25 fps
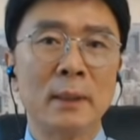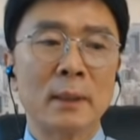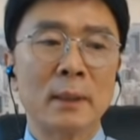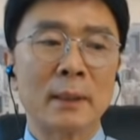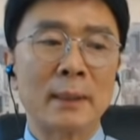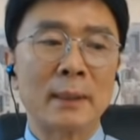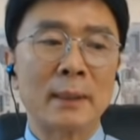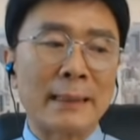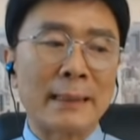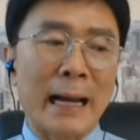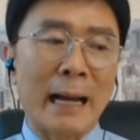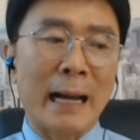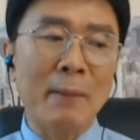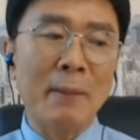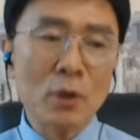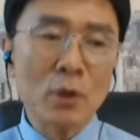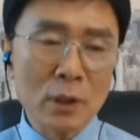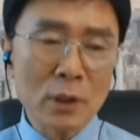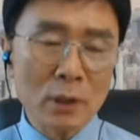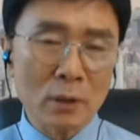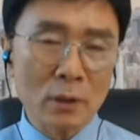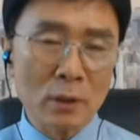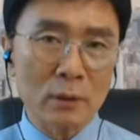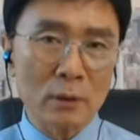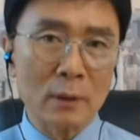그러니까
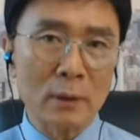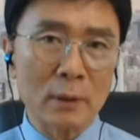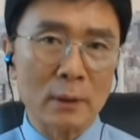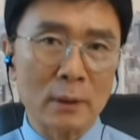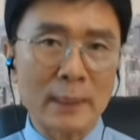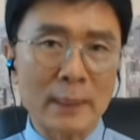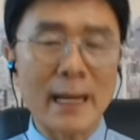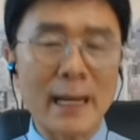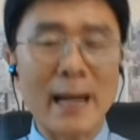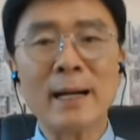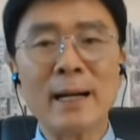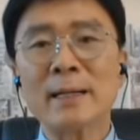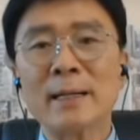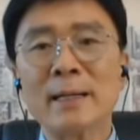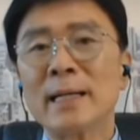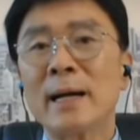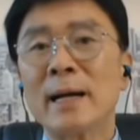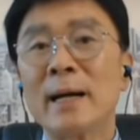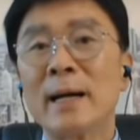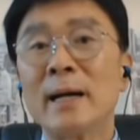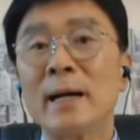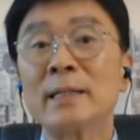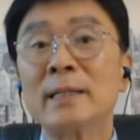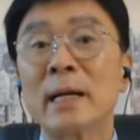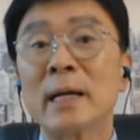나머지 것들. 그러니까
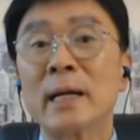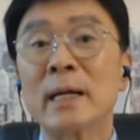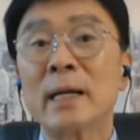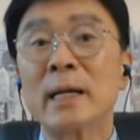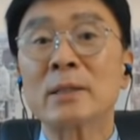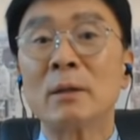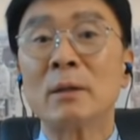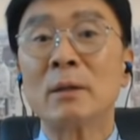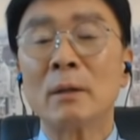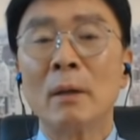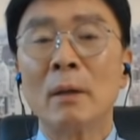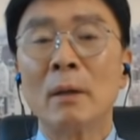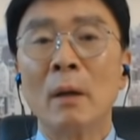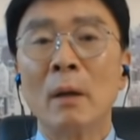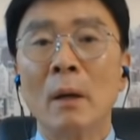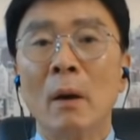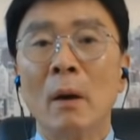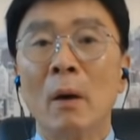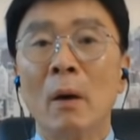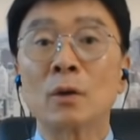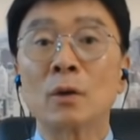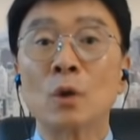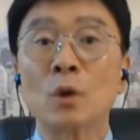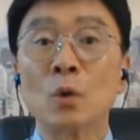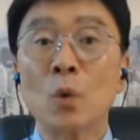항상 시장에서
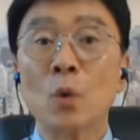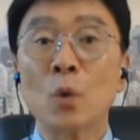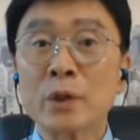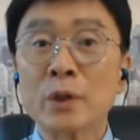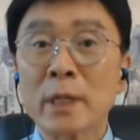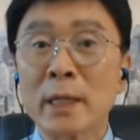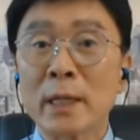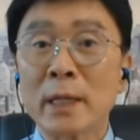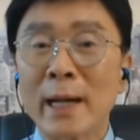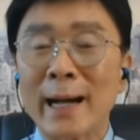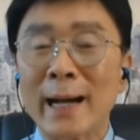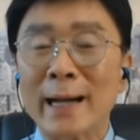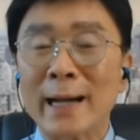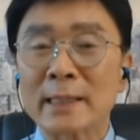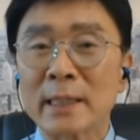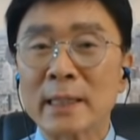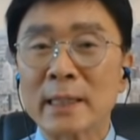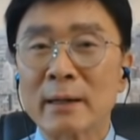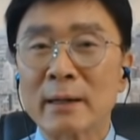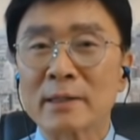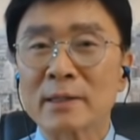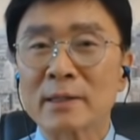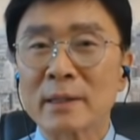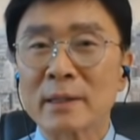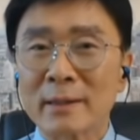어떤 후재나 악재가
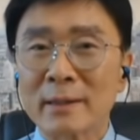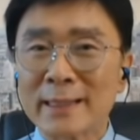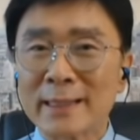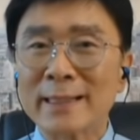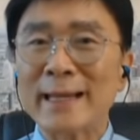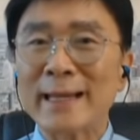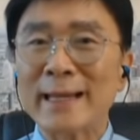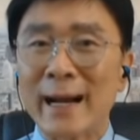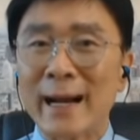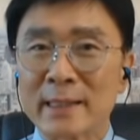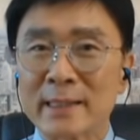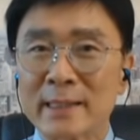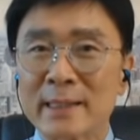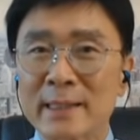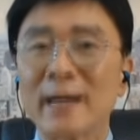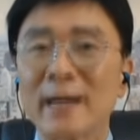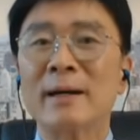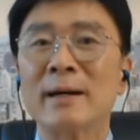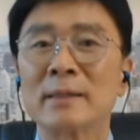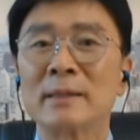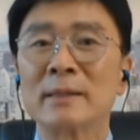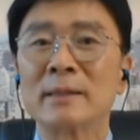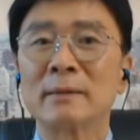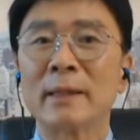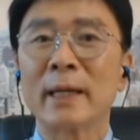나왔을 때, 특히 악재가
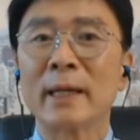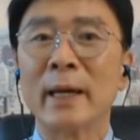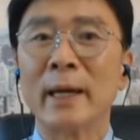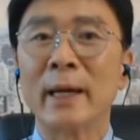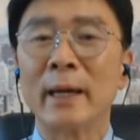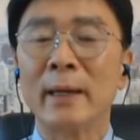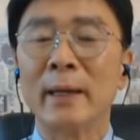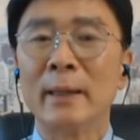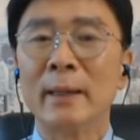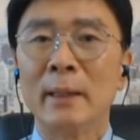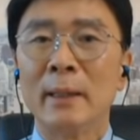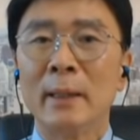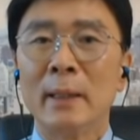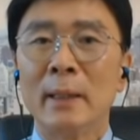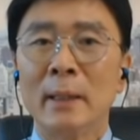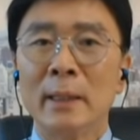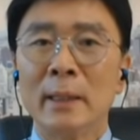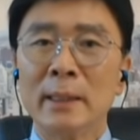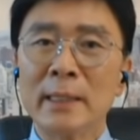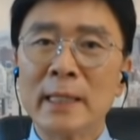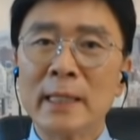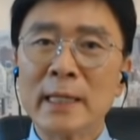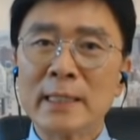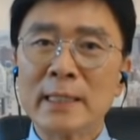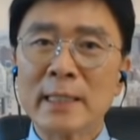나왔을 때
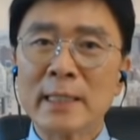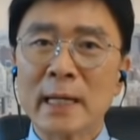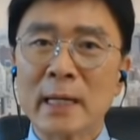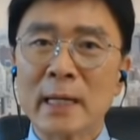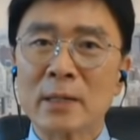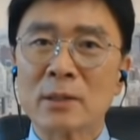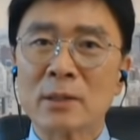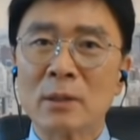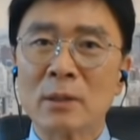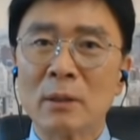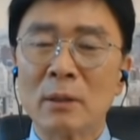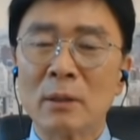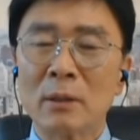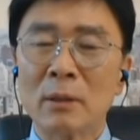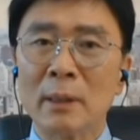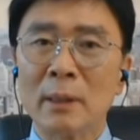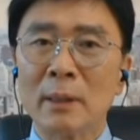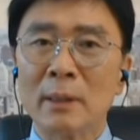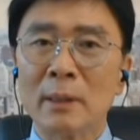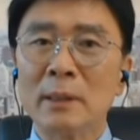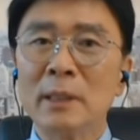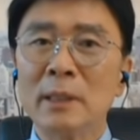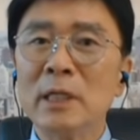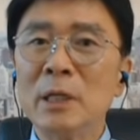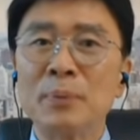이게 시장에서
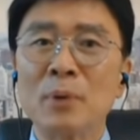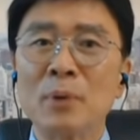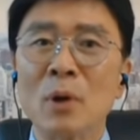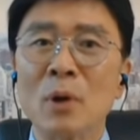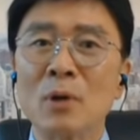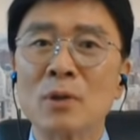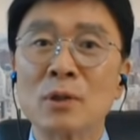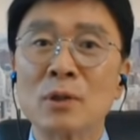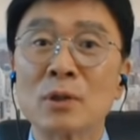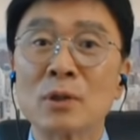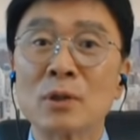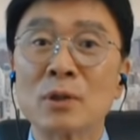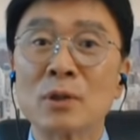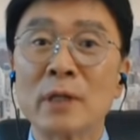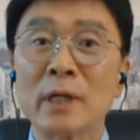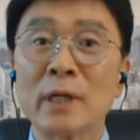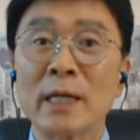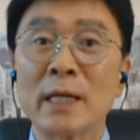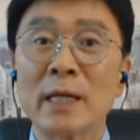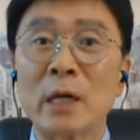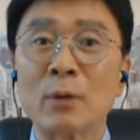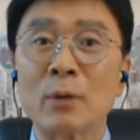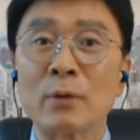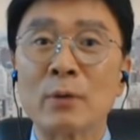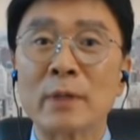이 변수를
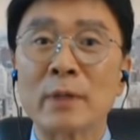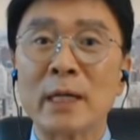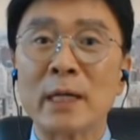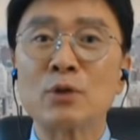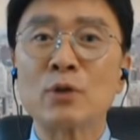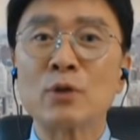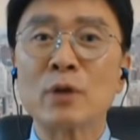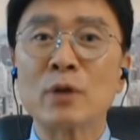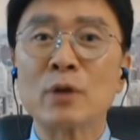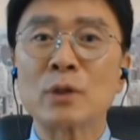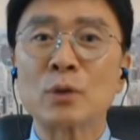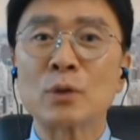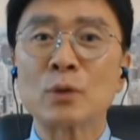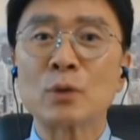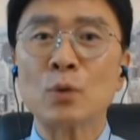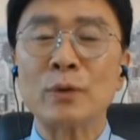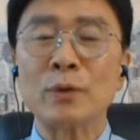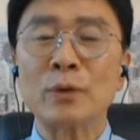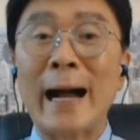크게 잡으느냐. 이 중에서도